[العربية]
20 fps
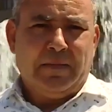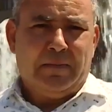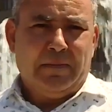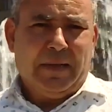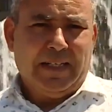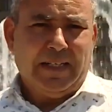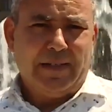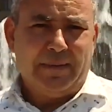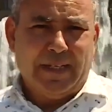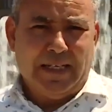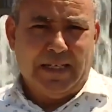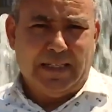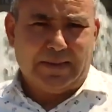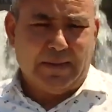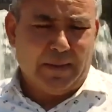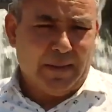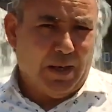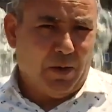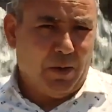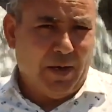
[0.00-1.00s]
بينما
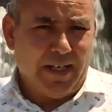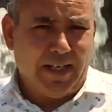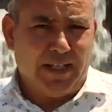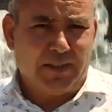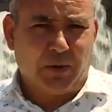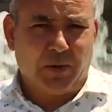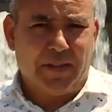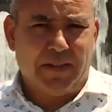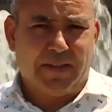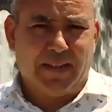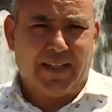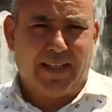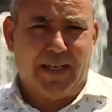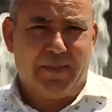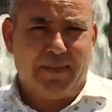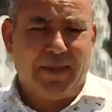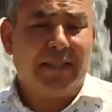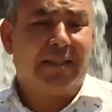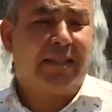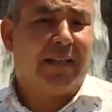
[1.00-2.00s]
تضع هيئة
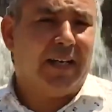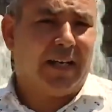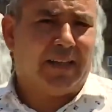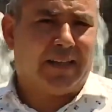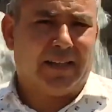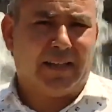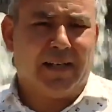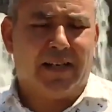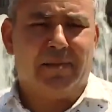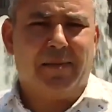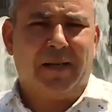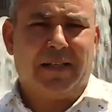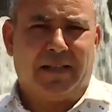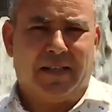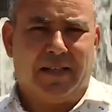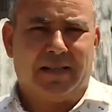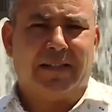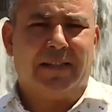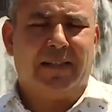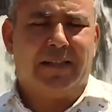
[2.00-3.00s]
الانتخابات آخر
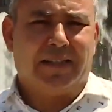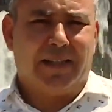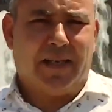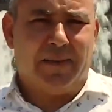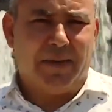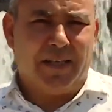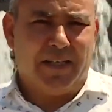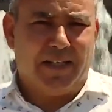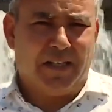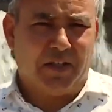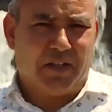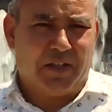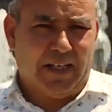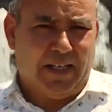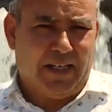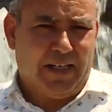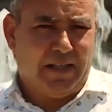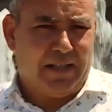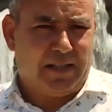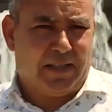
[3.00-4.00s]
اللمسات لتأمين
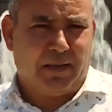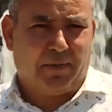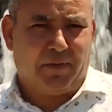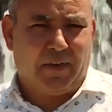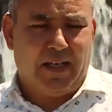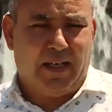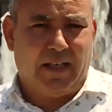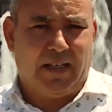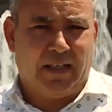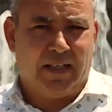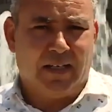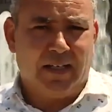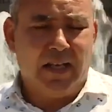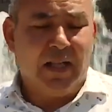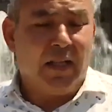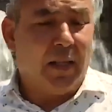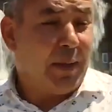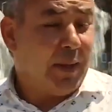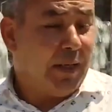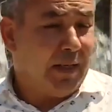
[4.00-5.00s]
إجراء الاستفتاء
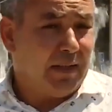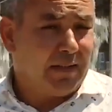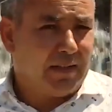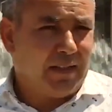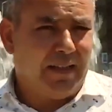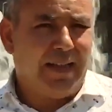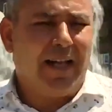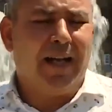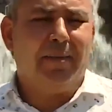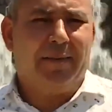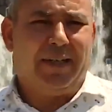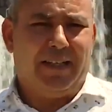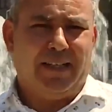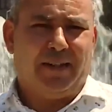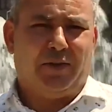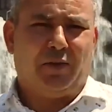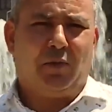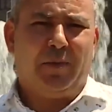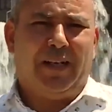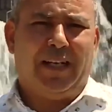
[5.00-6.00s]
ظلت
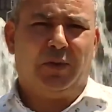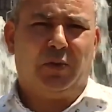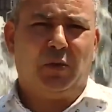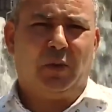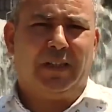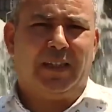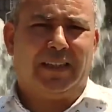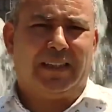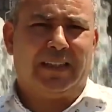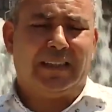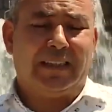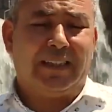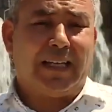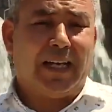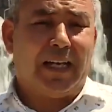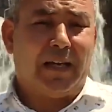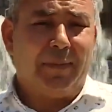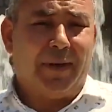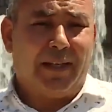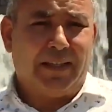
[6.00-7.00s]
الحملات محدودة
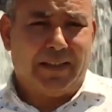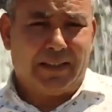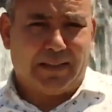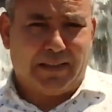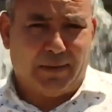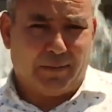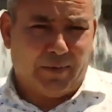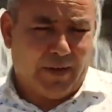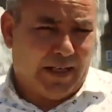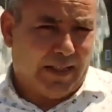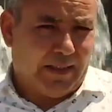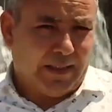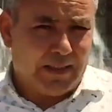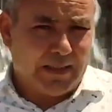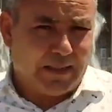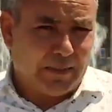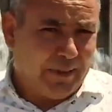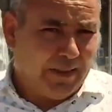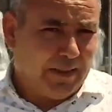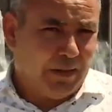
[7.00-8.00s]
رغم الارتفاع
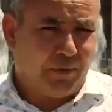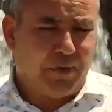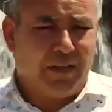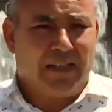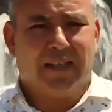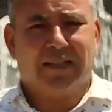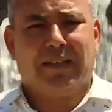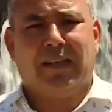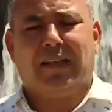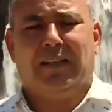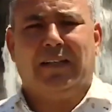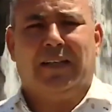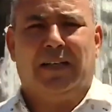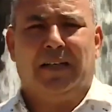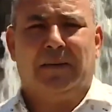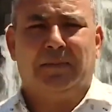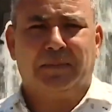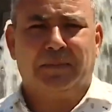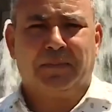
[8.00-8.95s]
النسبي في نسقها